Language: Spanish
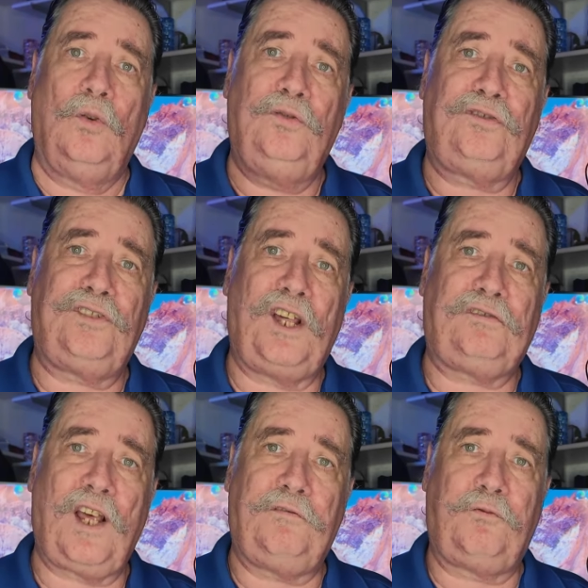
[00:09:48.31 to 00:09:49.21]
un
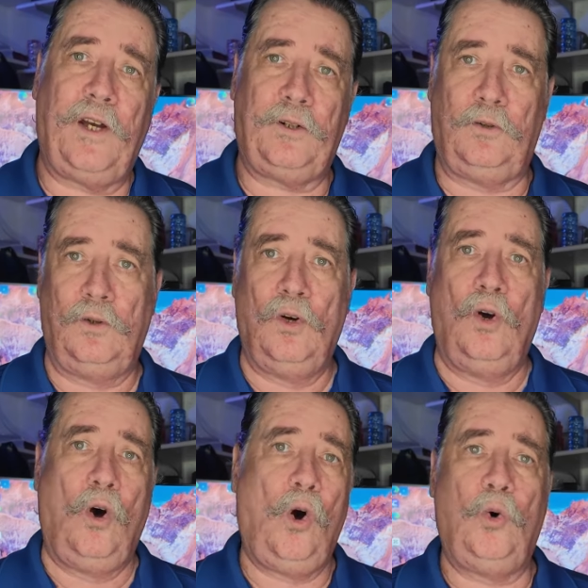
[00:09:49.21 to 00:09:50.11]
cese al fuego
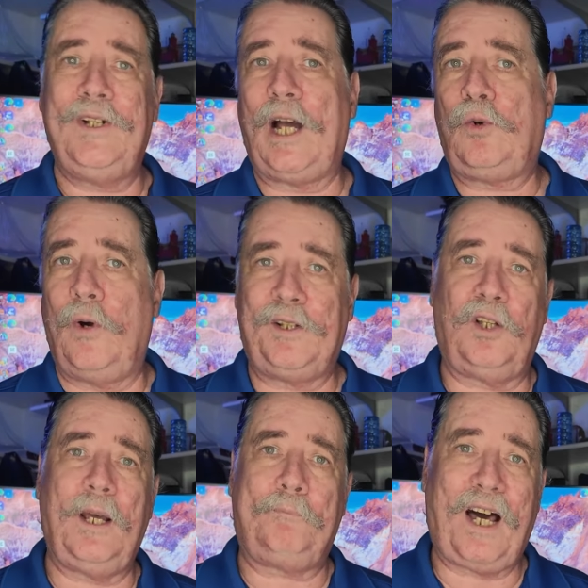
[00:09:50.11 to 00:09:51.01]
o un
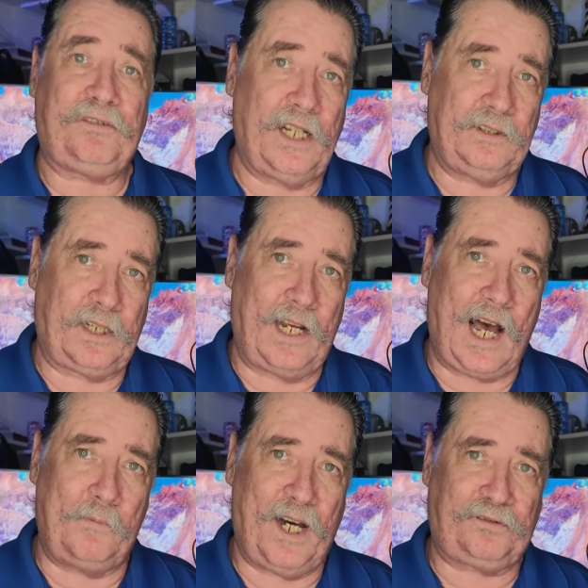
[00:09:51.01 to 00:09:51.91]
acuerdo de paz
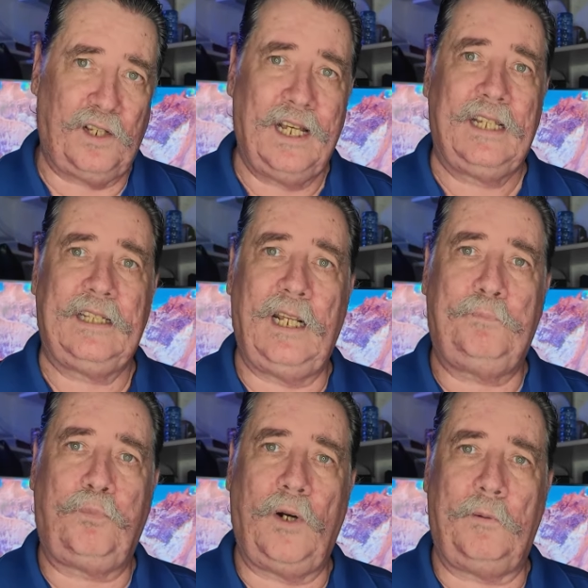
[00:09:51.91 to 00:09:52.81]
entre Hamas y
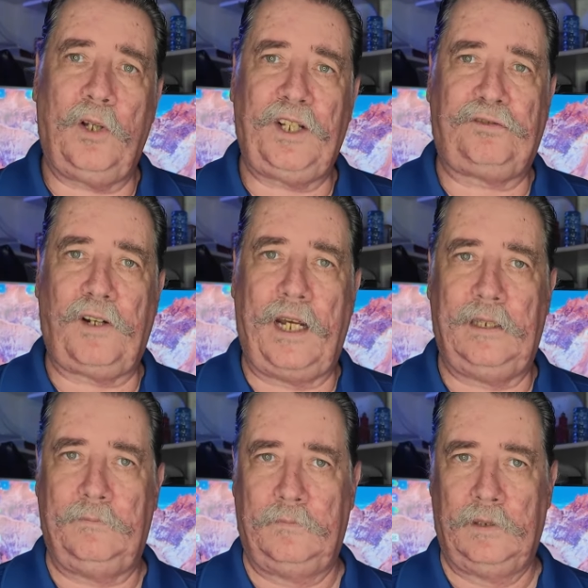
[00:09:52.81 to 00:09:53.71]
el pueblo de
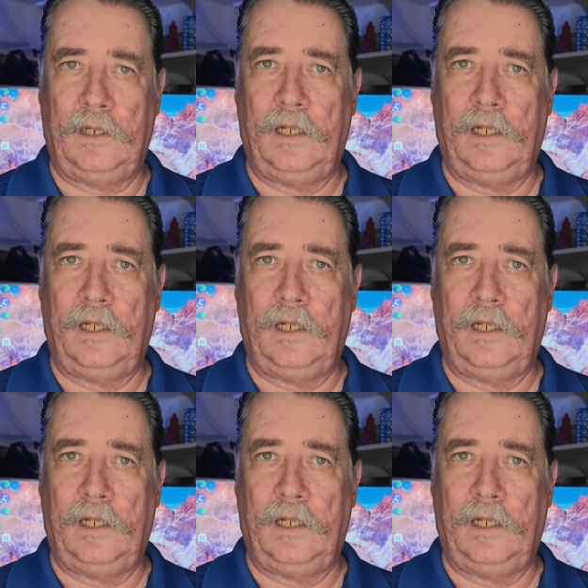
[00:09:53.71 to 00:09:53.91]
Israel.